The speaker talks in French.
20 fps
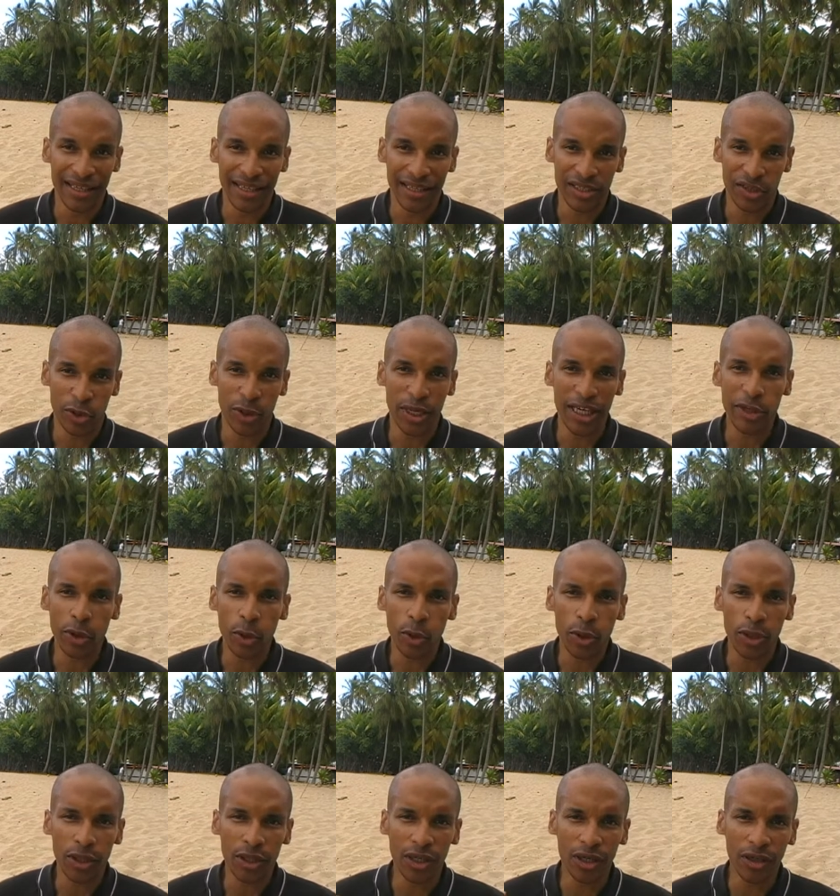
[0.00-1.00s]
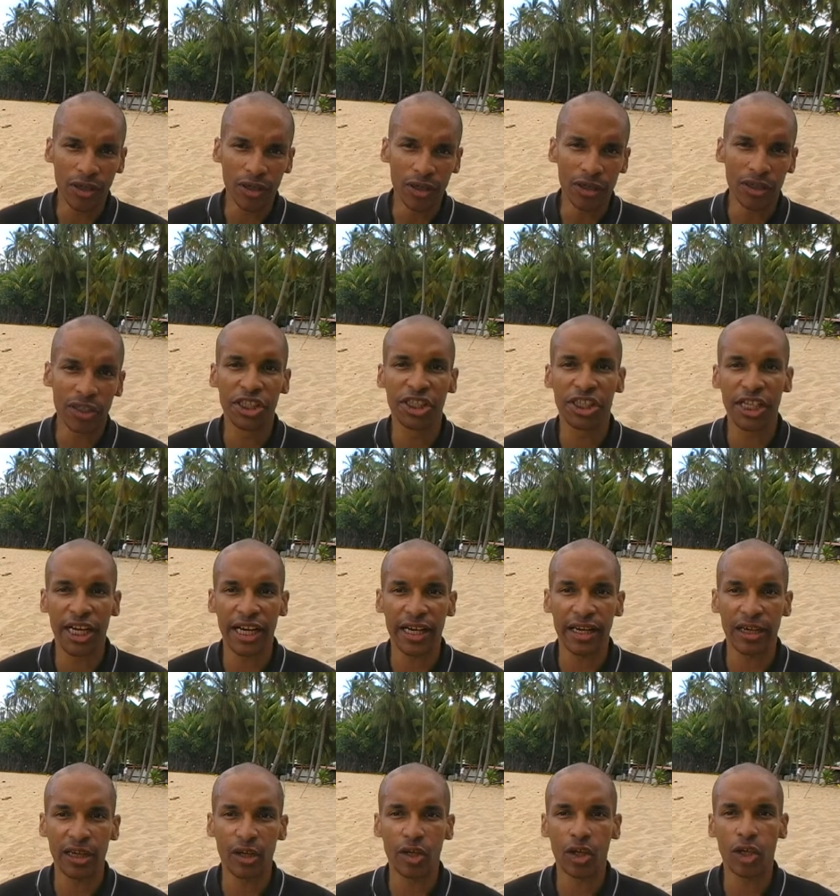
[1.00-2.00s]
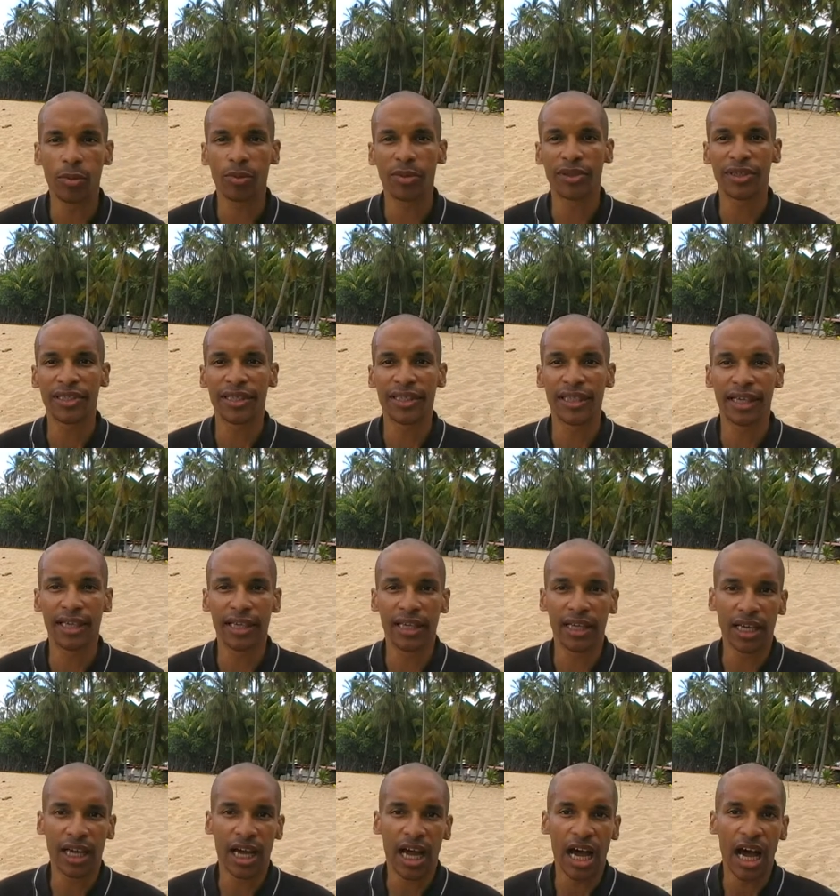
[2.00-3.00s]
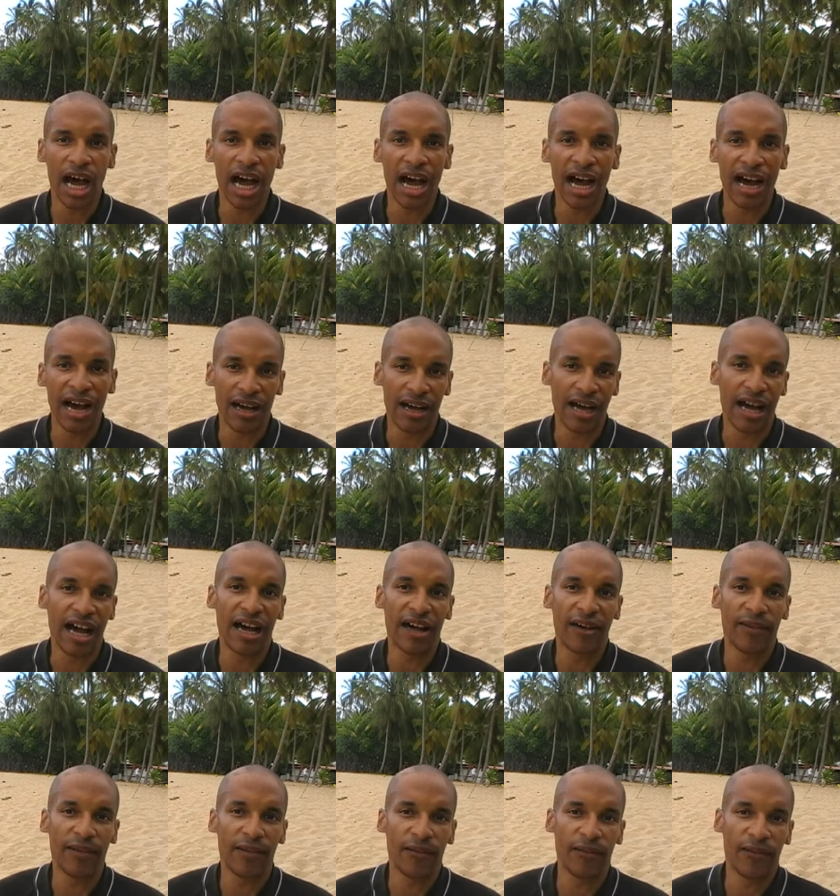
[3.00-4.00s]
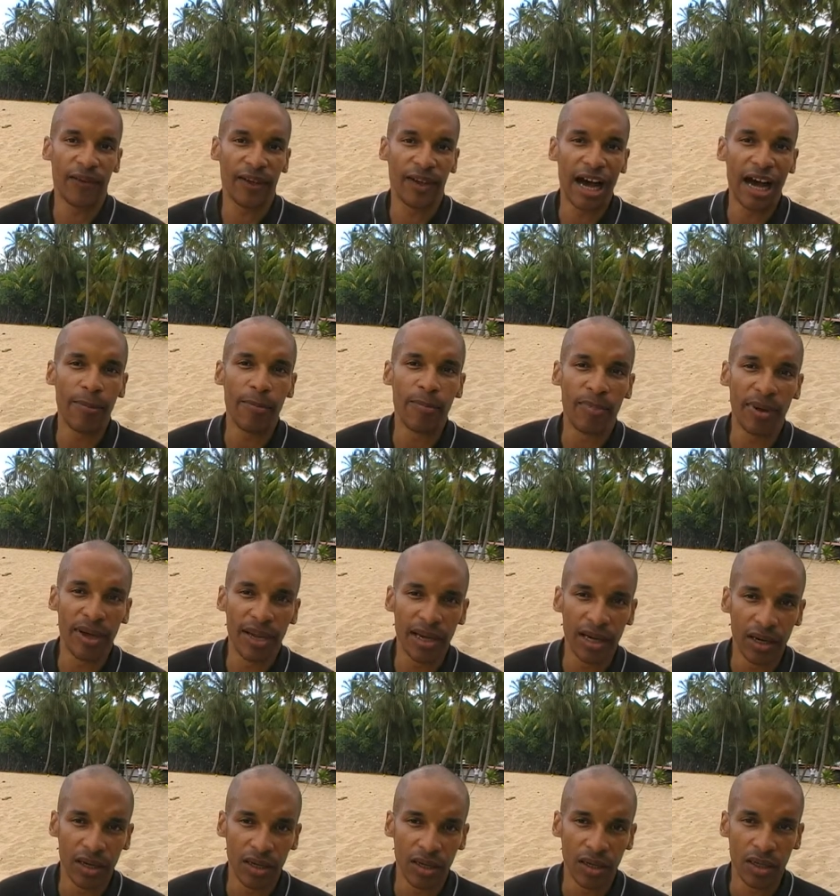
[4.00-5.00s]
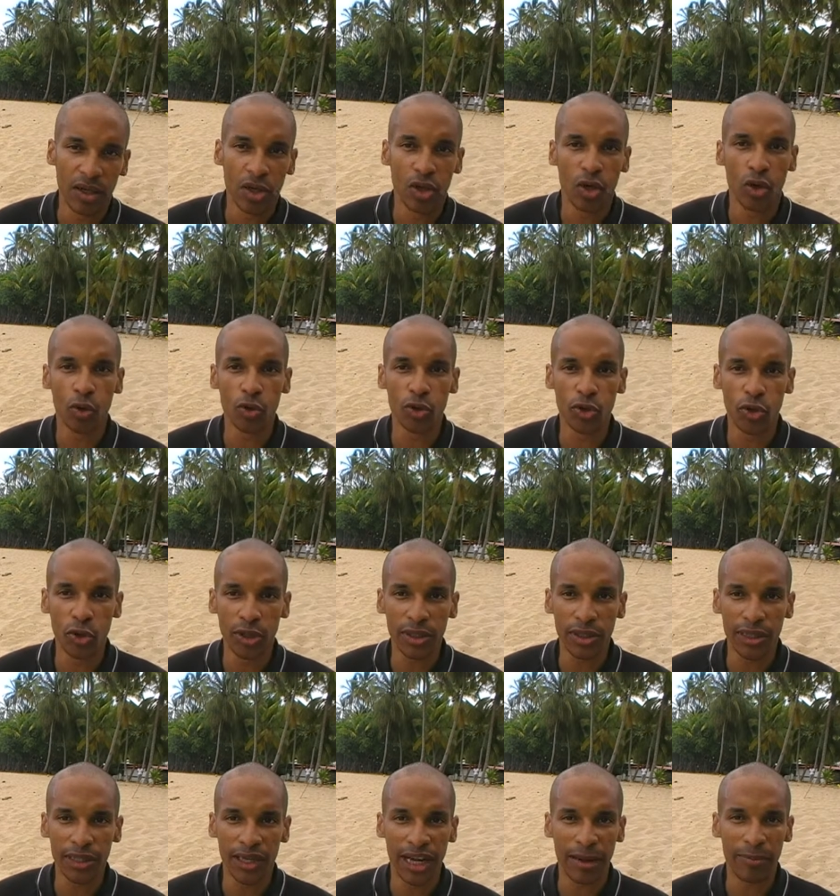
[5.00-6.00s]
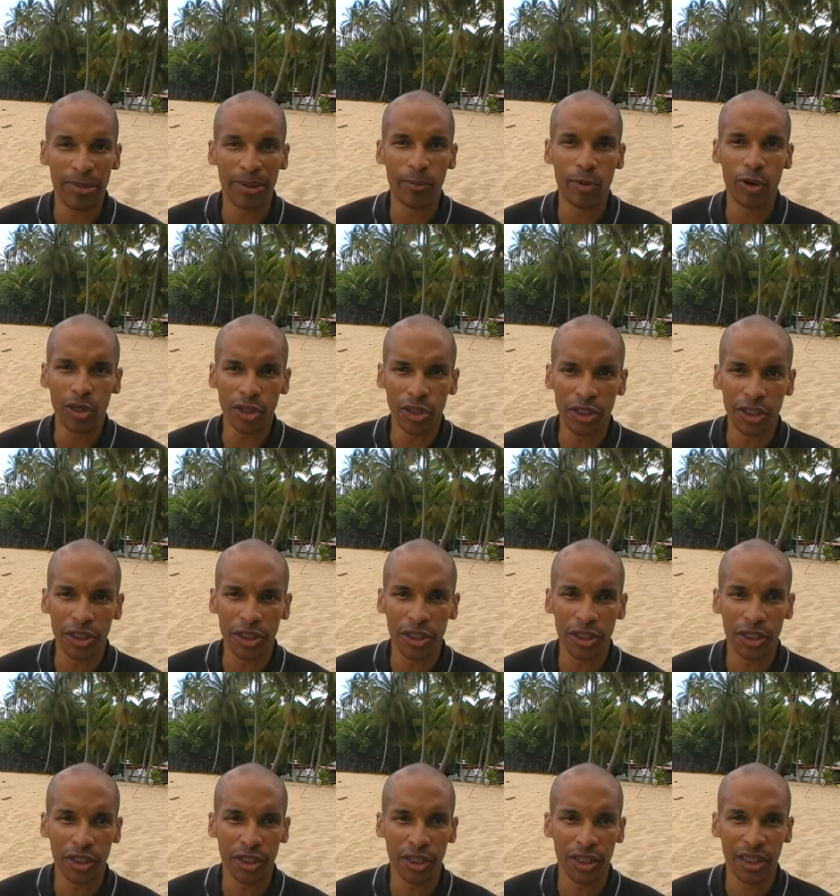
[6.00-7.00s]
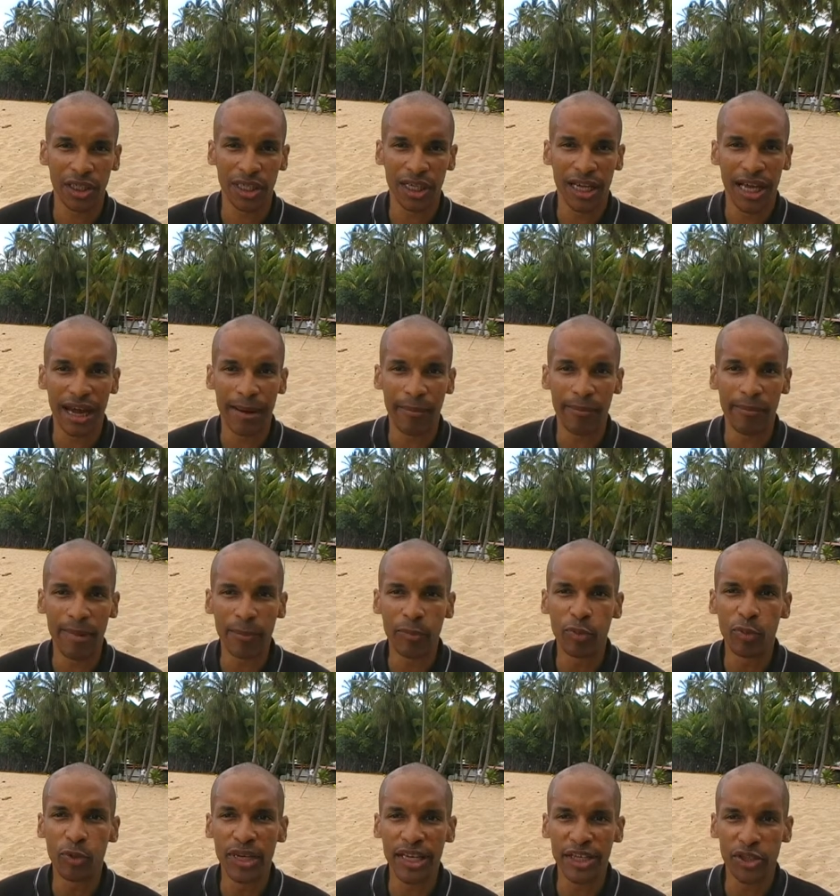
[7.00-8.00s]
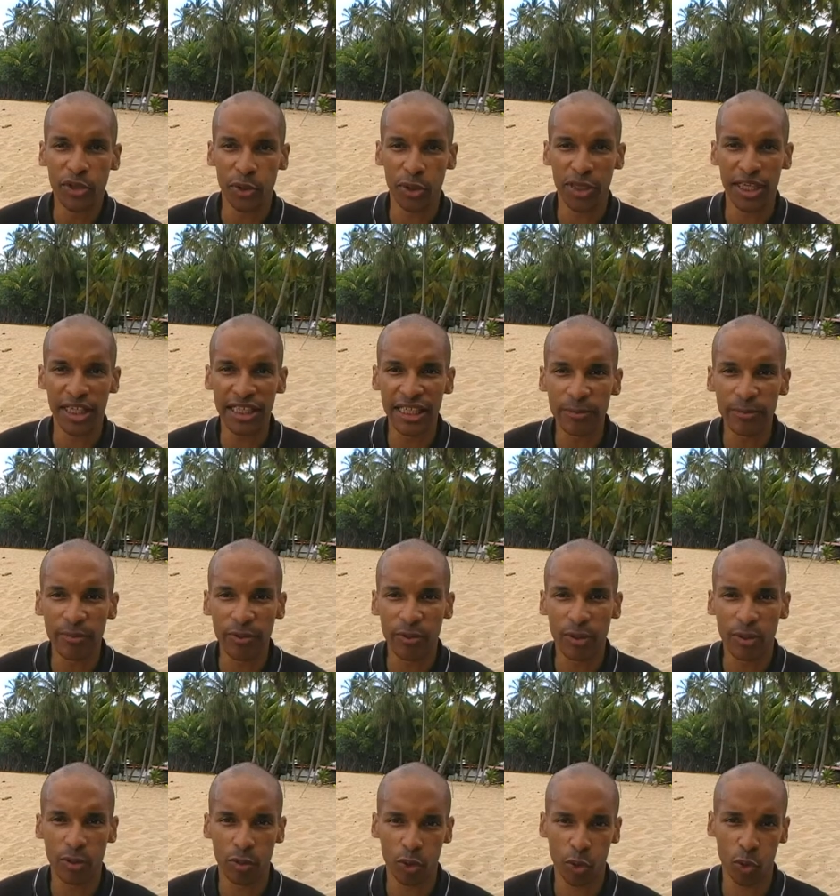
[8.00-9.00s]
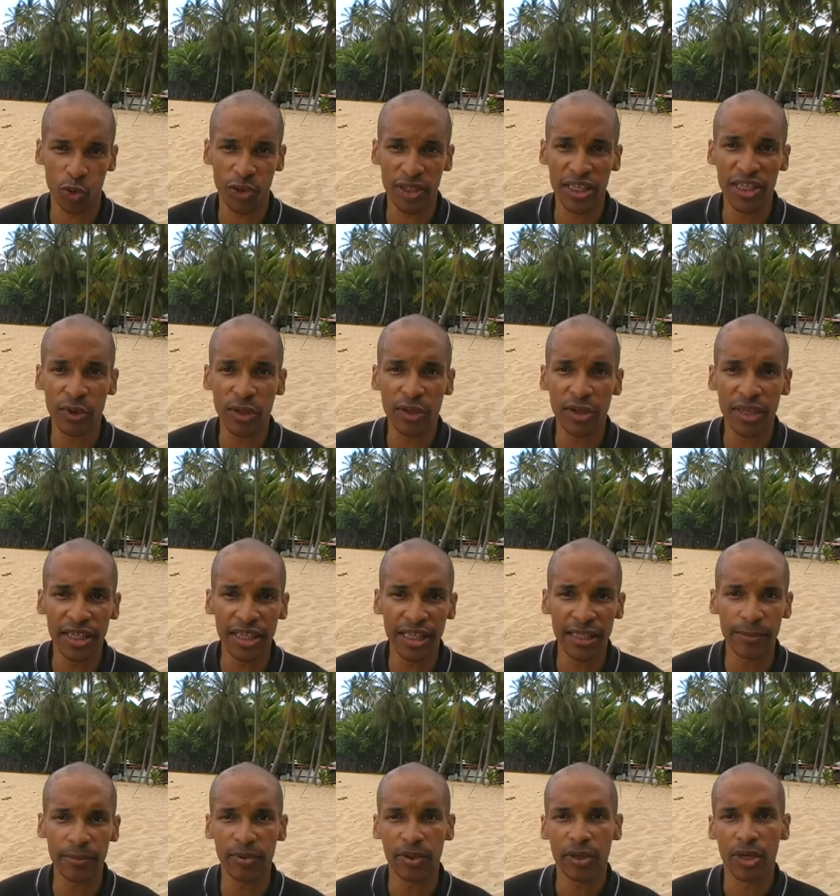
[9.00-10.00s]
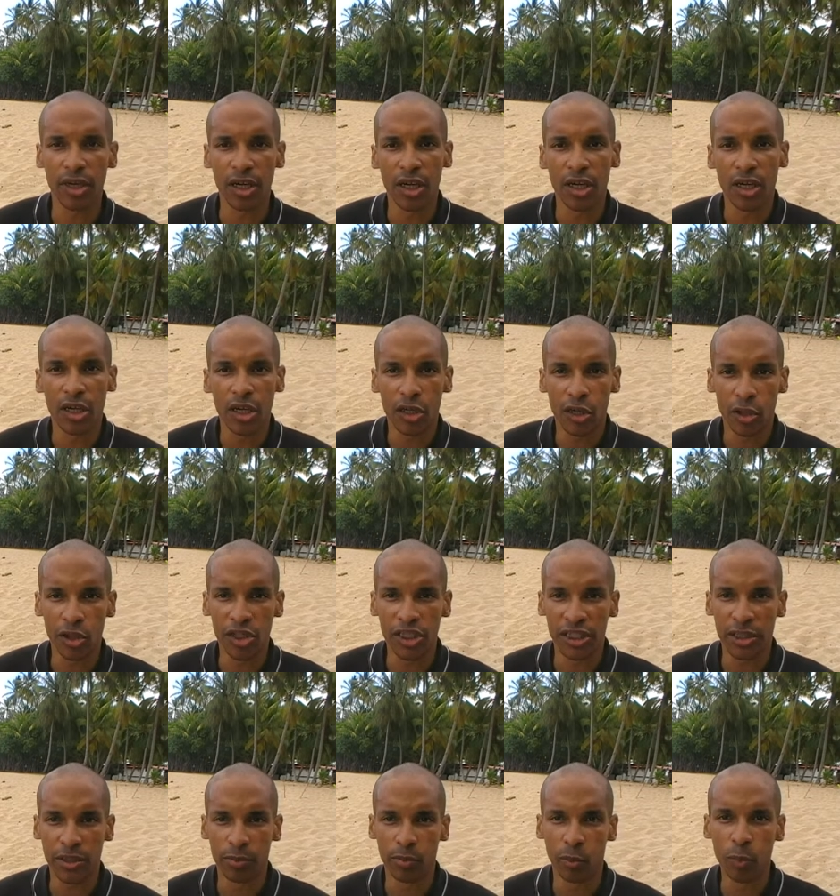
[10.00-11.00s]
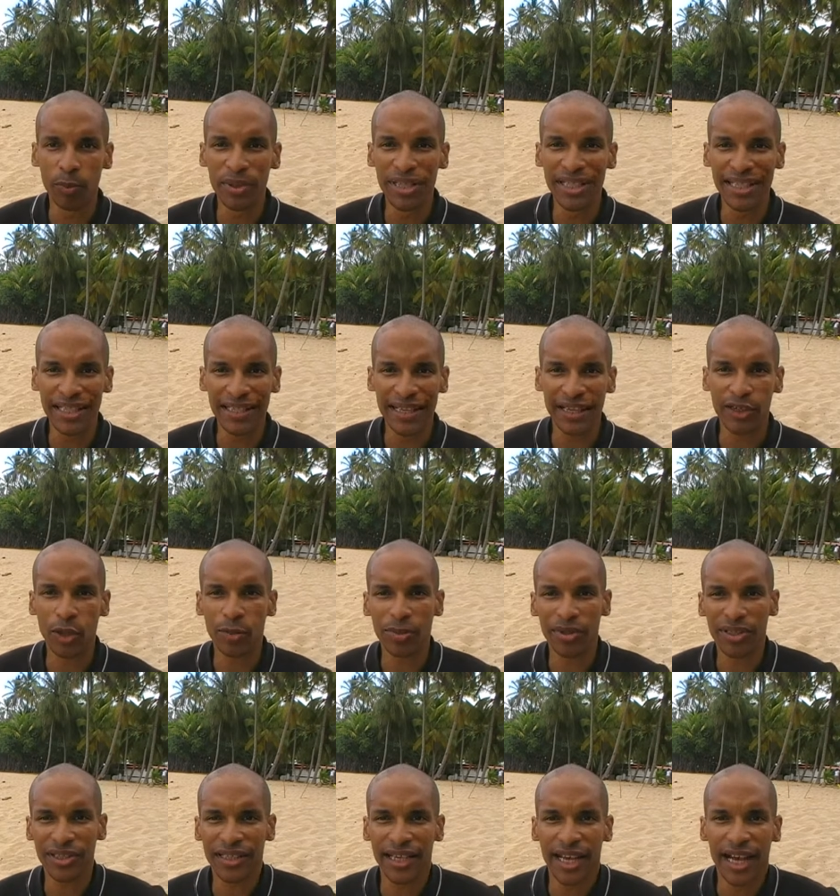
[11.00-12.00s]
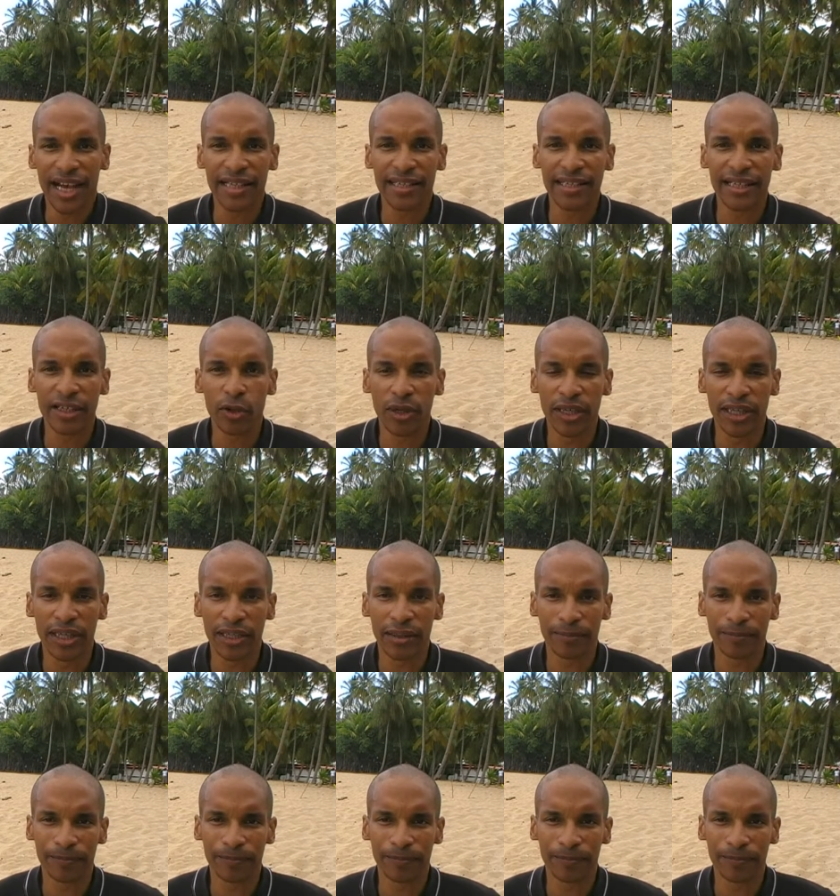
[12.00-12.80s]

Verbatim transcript: Ce n'est que quand j'ai commencé à faire appel aux autres, à mes proches, à m'appuyer sur une équipe, constituer une équipe, que mon business a commencé à décoller.